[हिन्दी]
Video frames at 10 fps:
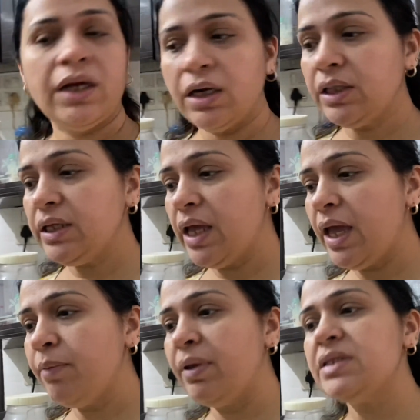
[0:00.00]
कर दी
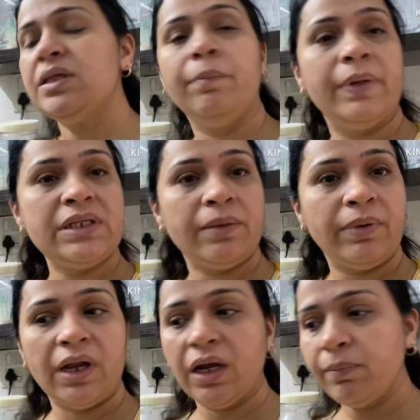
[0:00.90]
है मैं सिंपल सी
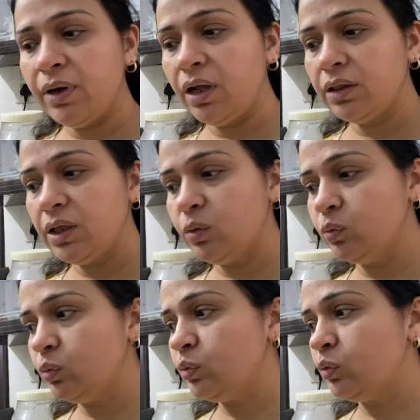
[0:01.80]
बिरयानी बनाती
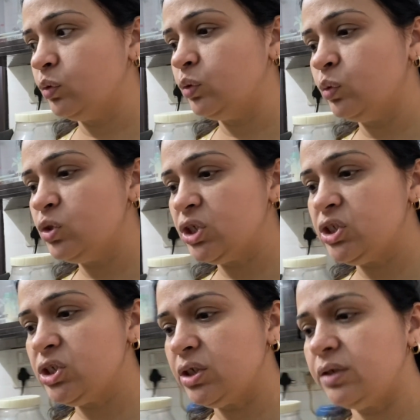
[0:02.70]
हूँ नो
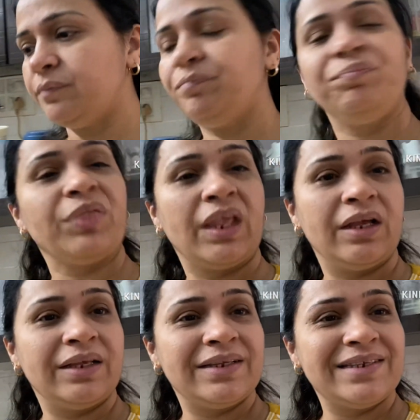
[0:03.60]
झंझट
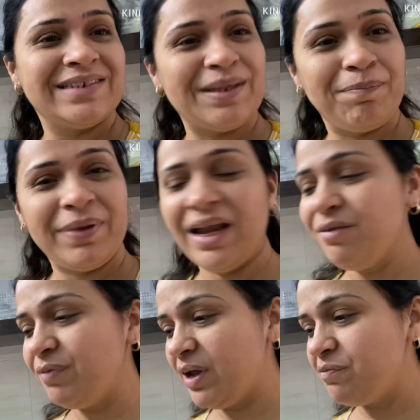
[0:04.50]
सिंपल
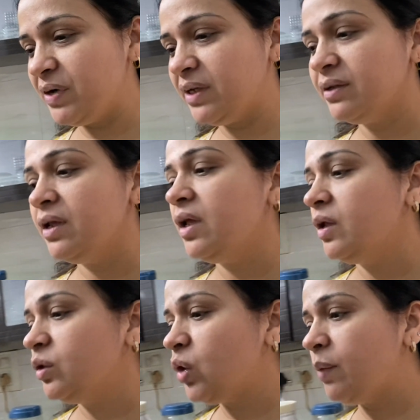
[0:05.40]
एंड फटाफट
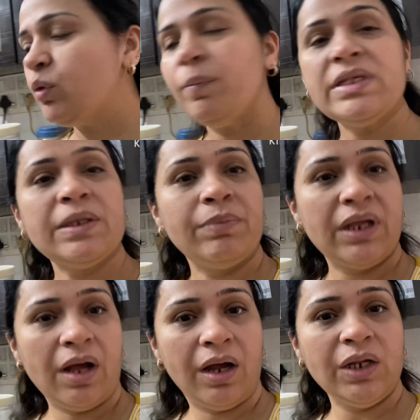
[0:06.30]
तो आपको मैं सब
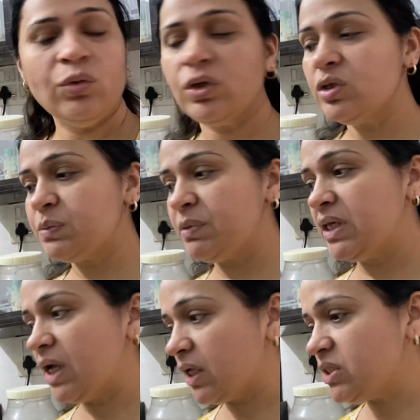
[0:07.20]
दिखा रही हूँ कि इसमें
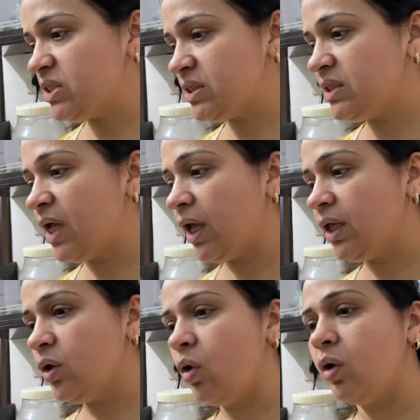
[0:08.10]
क्या क्या चीज़ें
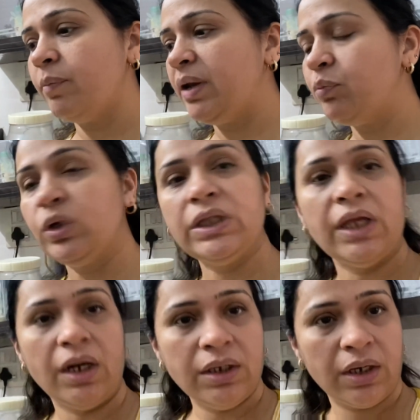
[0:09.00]
जाएगी और मैंने पूरी
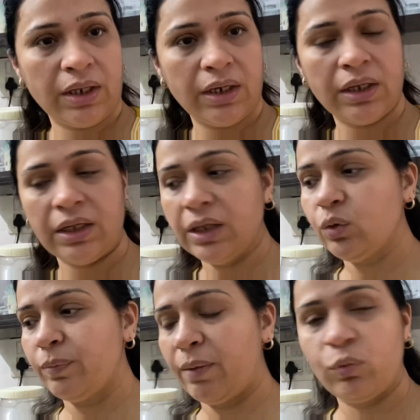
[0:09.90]
तैयारी करके रखी है
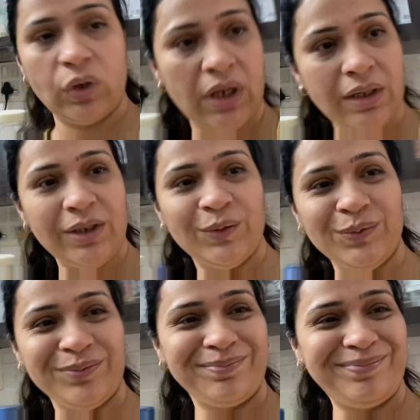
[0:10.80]
तो मैं आपको दिखाती हूँ